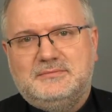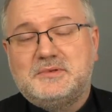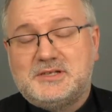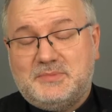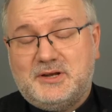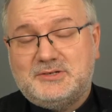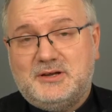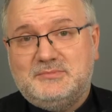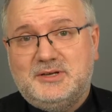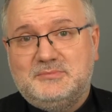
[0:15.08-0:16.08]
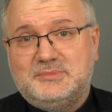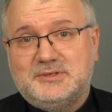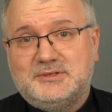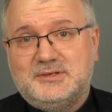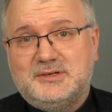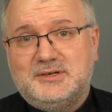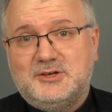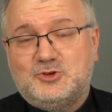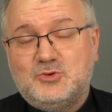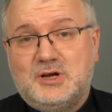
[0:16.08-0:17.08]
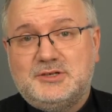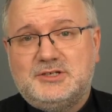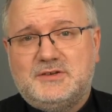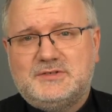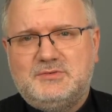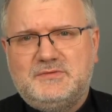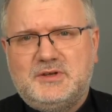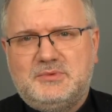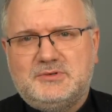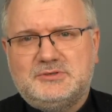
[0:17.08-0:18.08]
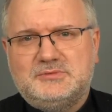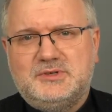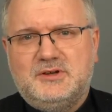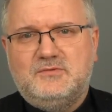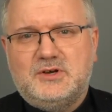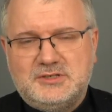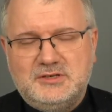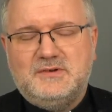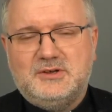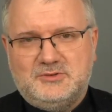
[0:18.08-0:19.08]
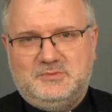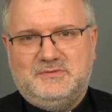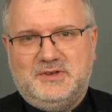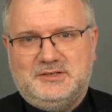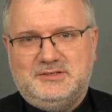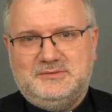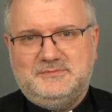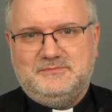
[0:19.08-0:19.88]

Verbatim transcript: Zapraszam, by szukać w Słowie Bożym właściwej odpowiedzi.